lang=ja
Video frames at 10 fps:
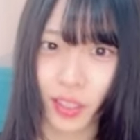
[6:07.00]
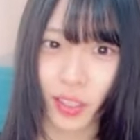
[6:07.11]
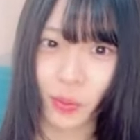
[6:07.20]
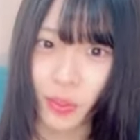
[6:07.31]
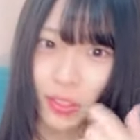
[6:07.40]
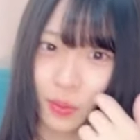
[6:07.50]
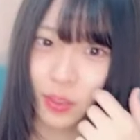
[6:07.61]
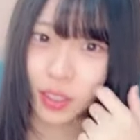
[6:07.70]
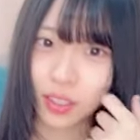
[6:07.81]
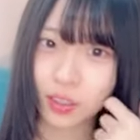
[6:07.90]
振り込み用紙も
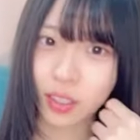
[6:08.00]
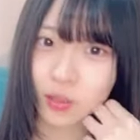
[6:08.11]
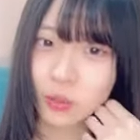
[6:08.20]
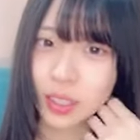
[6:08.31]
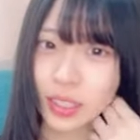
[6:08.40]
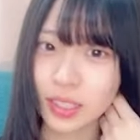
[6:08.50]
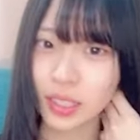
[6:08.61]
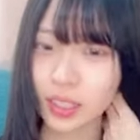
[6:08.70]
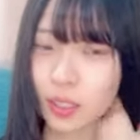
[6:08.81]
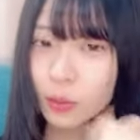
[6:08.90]
つけとくあほんまに天才
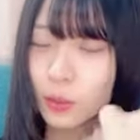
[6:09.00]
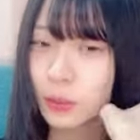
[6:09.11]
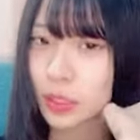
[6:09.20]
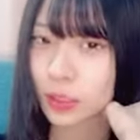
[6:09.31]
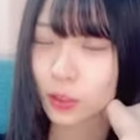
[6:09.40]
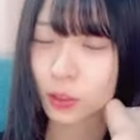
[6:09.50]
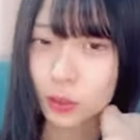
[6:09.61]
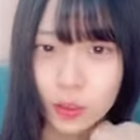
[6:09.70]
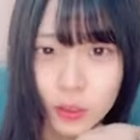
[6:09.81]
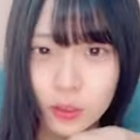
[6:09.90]
だと思いますそういうところ